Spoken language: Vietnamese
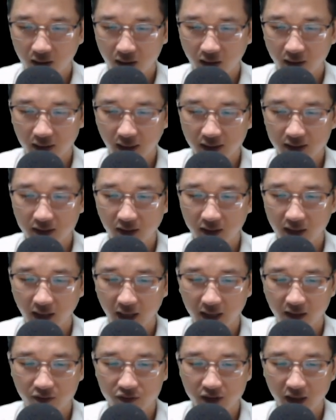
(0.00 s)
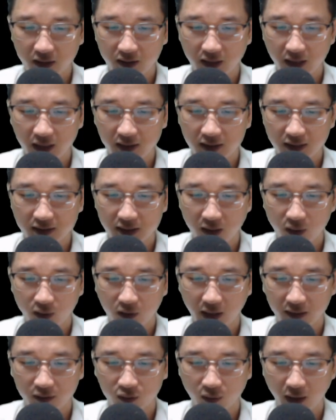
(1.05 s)
Ở thế giới này nếu chết đi thì sẽ
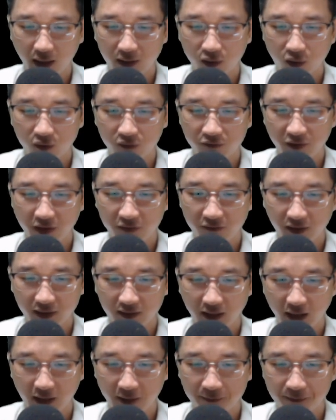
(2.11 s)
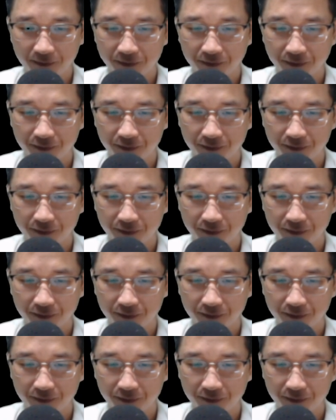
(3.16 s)
hoàn toàn hồn phi phách tán